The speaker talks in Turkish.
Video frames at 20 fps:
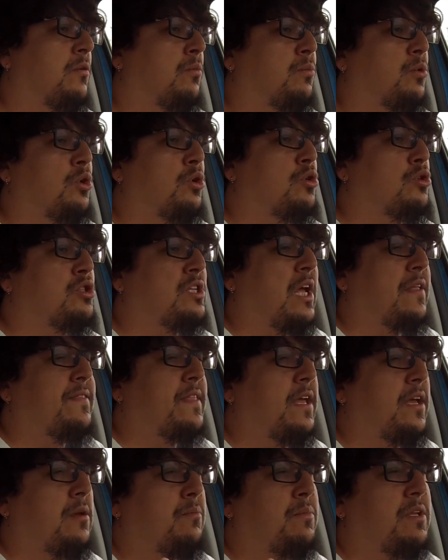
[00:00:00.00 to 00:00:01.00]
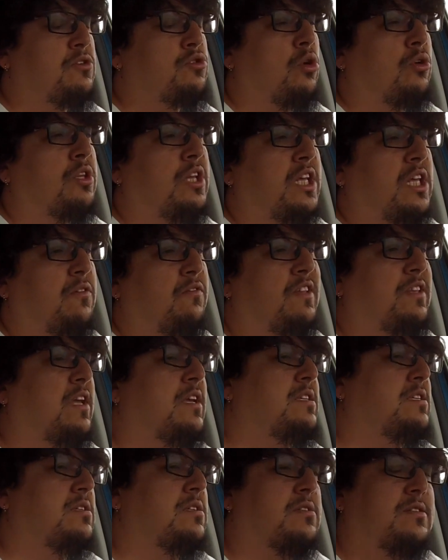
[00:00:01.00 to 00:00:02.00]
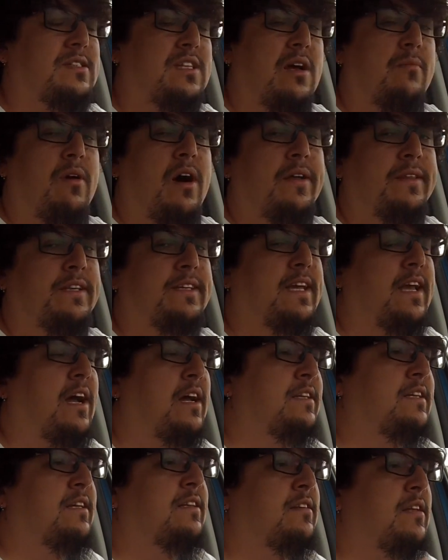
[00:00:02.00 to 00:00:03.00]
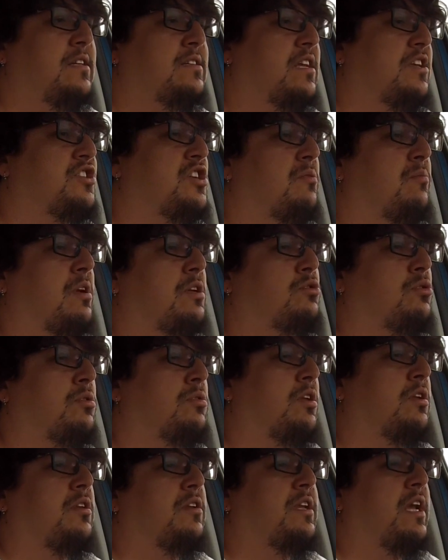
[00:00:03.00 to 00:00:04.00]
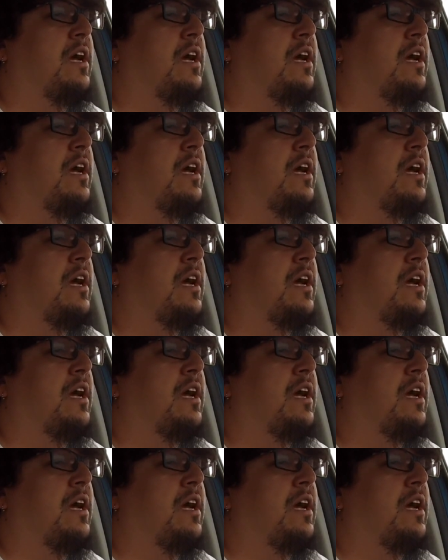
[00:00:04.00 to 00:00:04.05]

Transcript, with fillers: Bu yüzden de bir sonraki vites zamanı geldiğinde seçilmek zorundadır.